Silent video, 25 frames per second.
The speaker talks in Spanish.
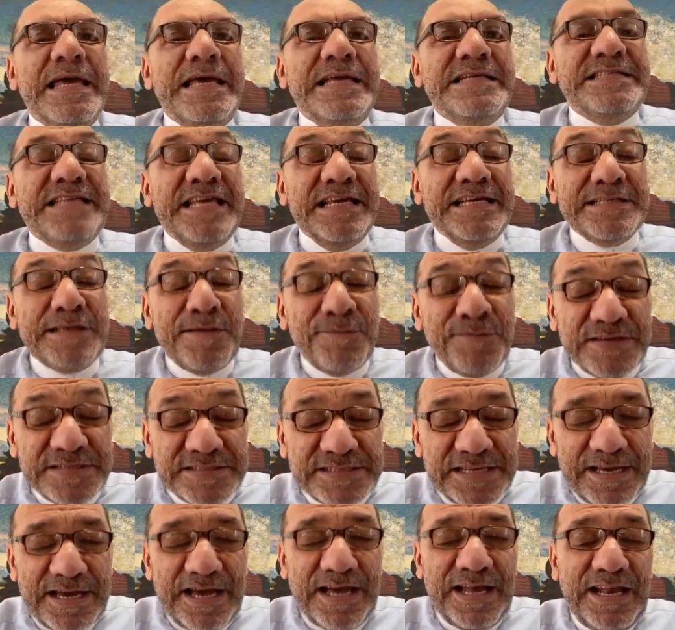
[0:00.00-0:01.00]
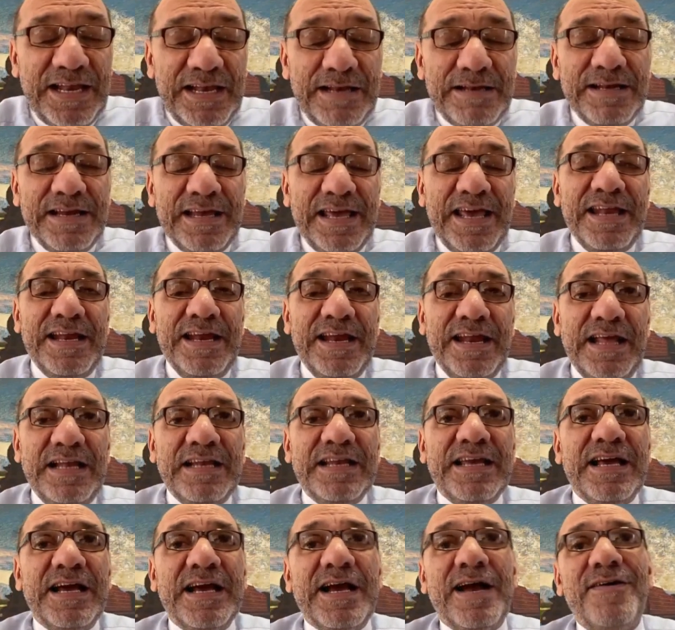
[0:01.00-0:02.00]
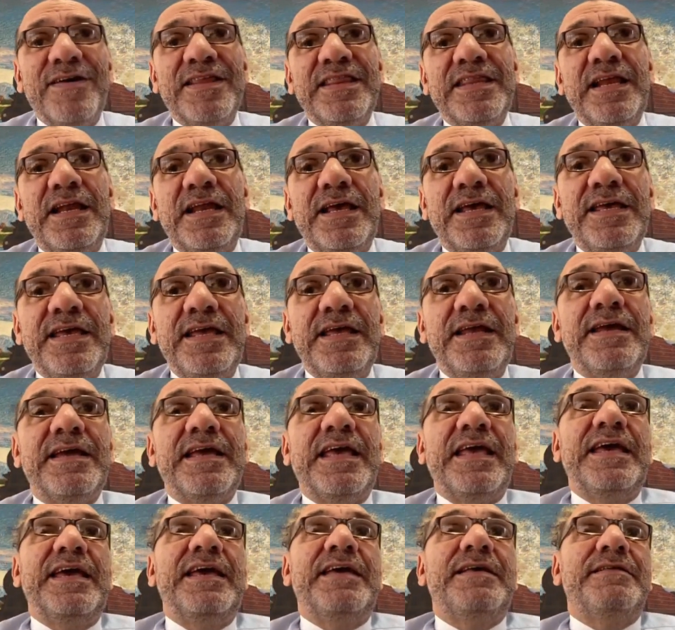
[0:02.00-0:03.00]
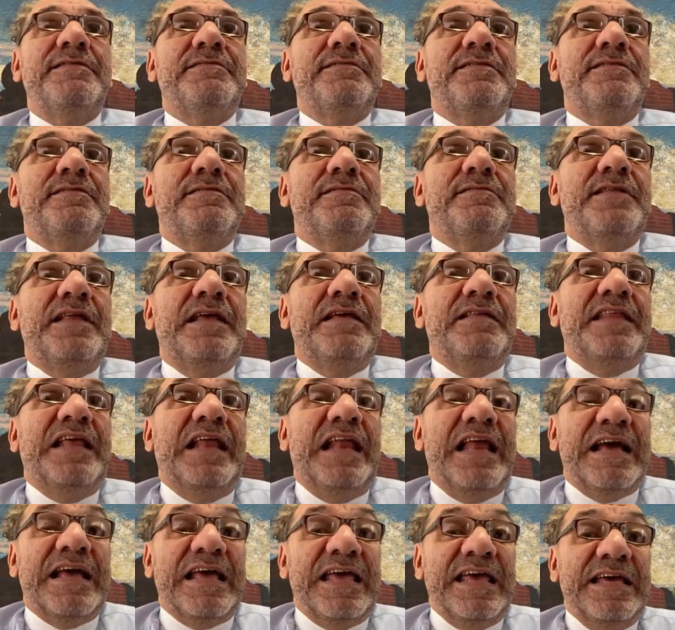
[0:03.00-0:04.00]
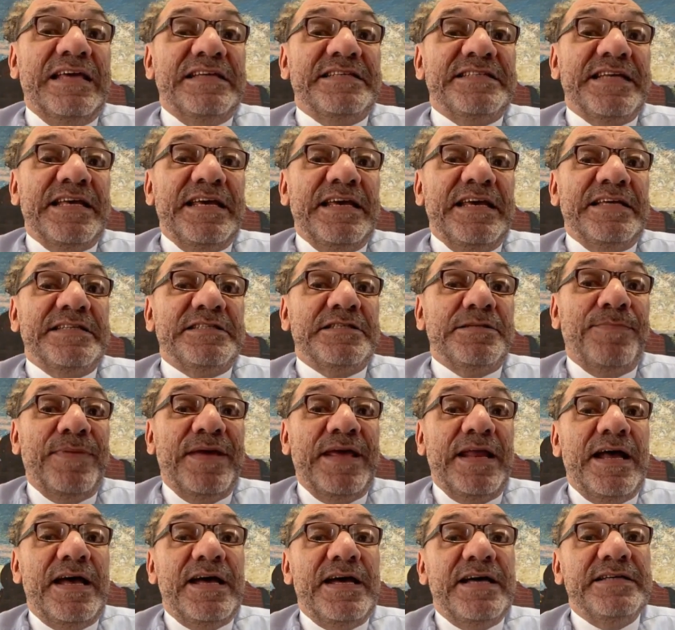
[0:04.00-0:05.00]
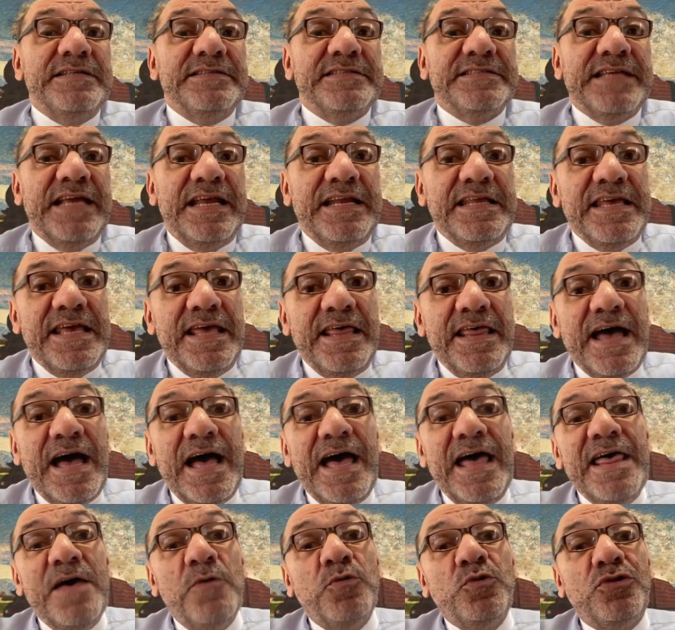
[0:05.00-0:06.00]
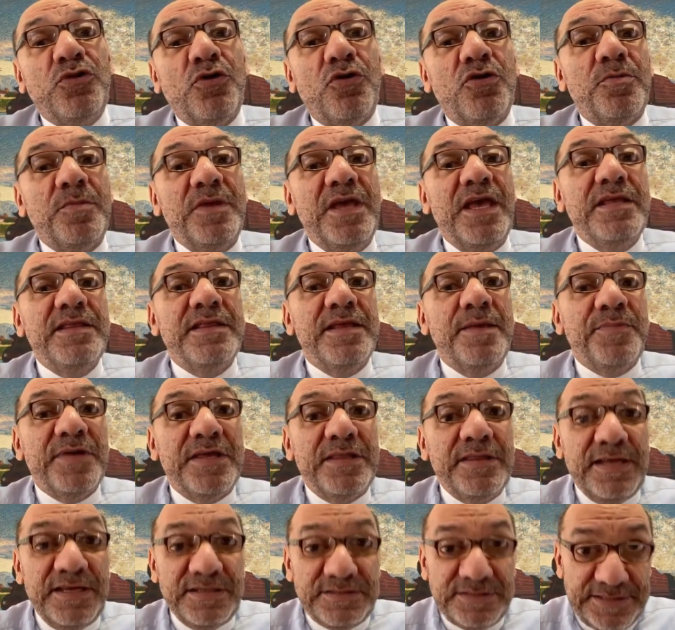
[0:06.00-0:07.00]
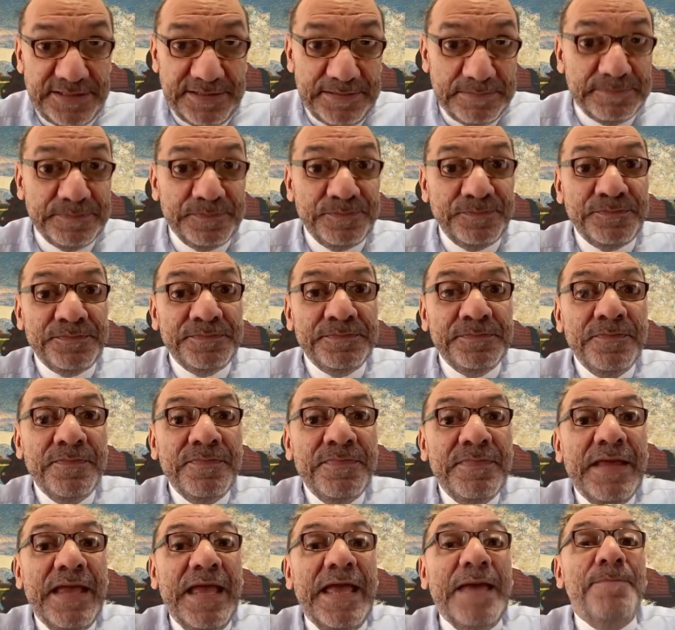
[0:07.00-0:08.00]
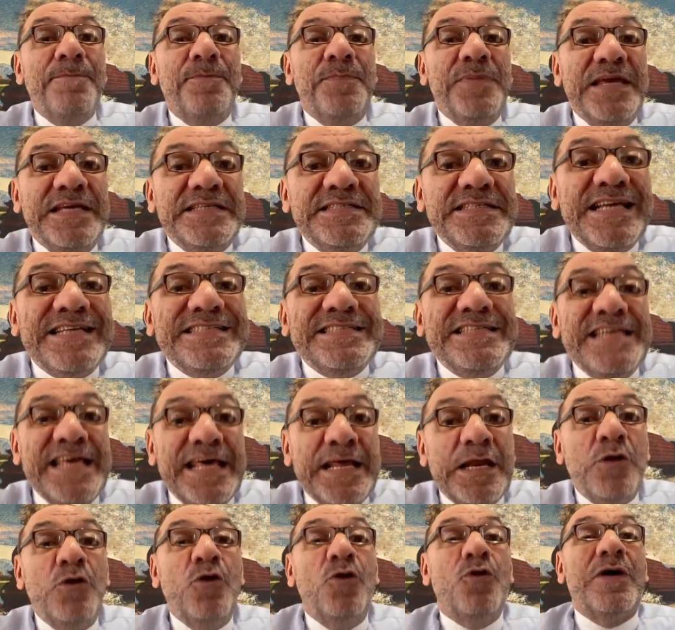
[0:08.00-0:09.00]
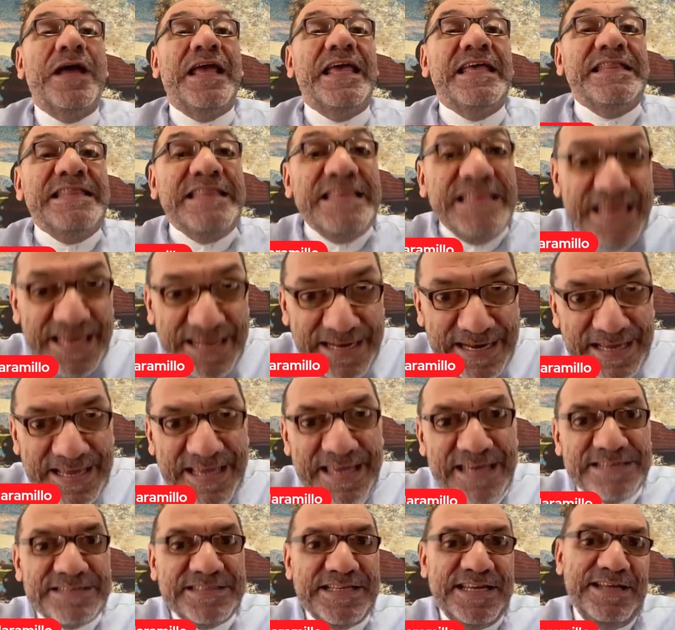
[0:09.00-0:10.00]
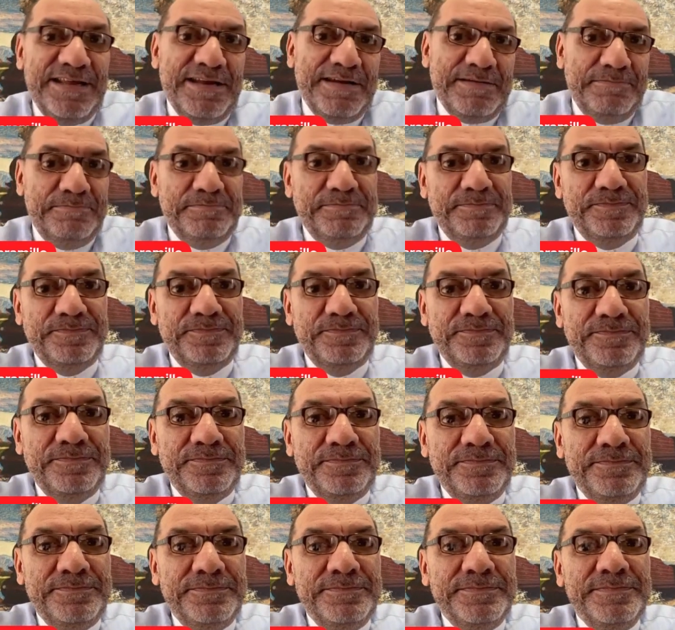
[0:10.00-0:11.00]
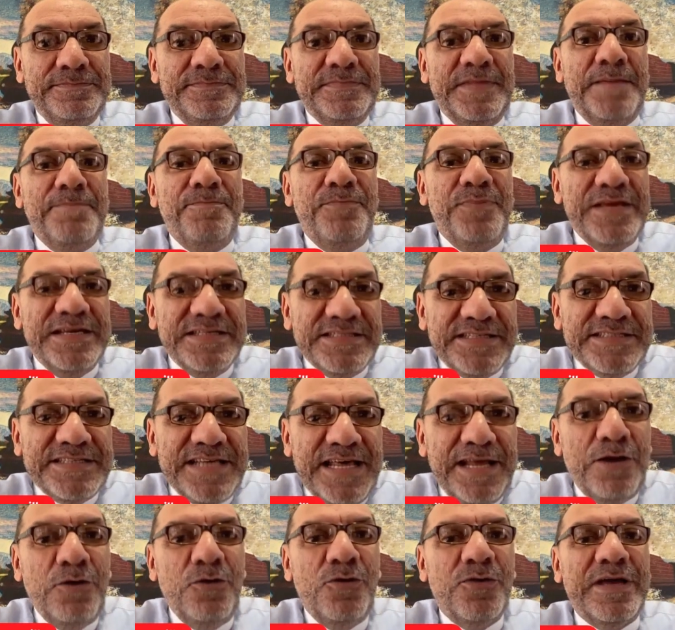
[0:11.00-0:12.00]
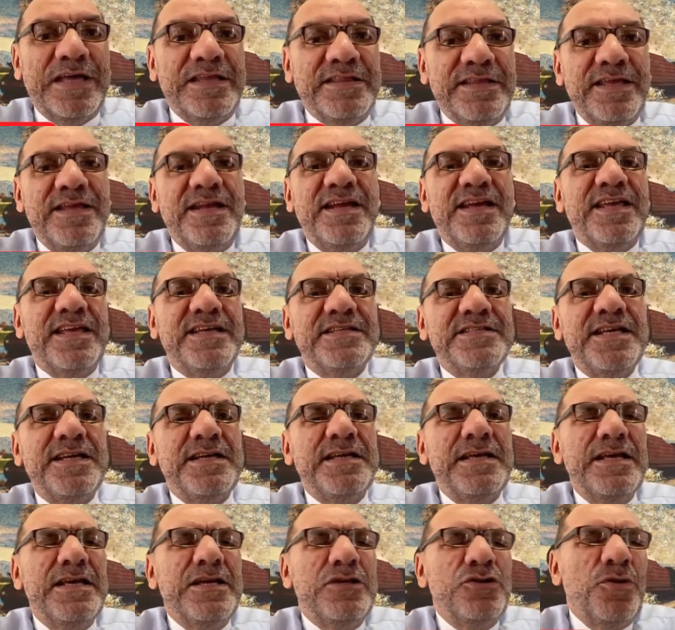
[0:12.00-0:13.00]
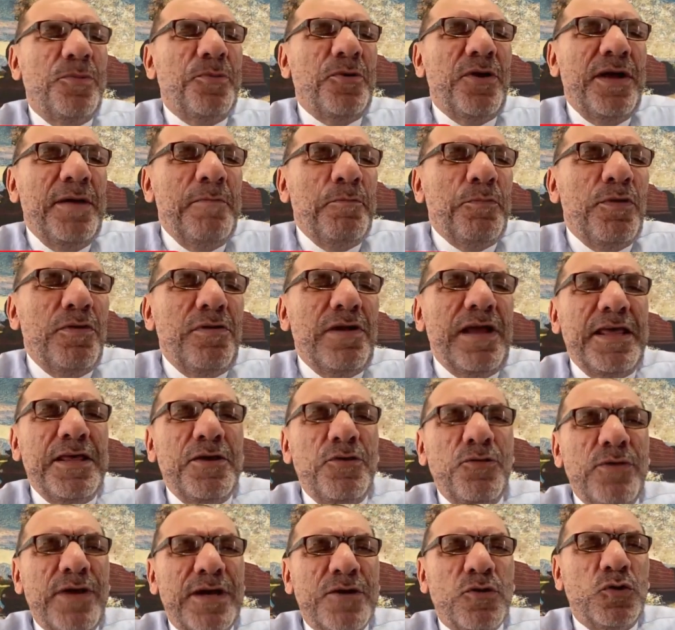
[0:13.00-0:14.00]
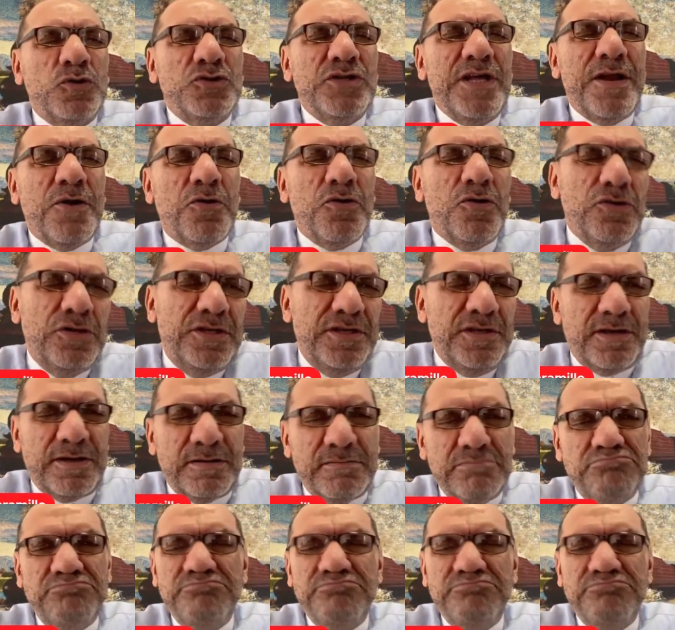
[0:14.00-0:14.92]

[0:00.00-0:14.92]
Si esa fiscal general que acaban de elegir, que de, la que se espera seriedad, autonomía e independencia. Empieza a hacer lo que tiene que hacer. Empieza a hacer lo que tiene que hacer. Yo, por ejemplo, le digo una cosa a Rogers.